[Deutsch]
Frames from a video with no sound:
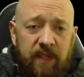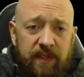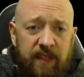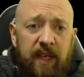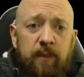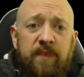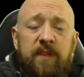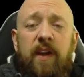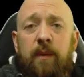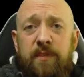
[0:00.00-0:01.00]
die eben die
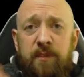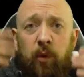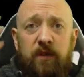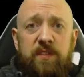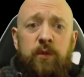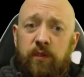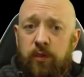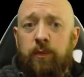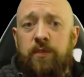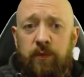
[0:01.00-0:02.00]
Werbespots YouTube zur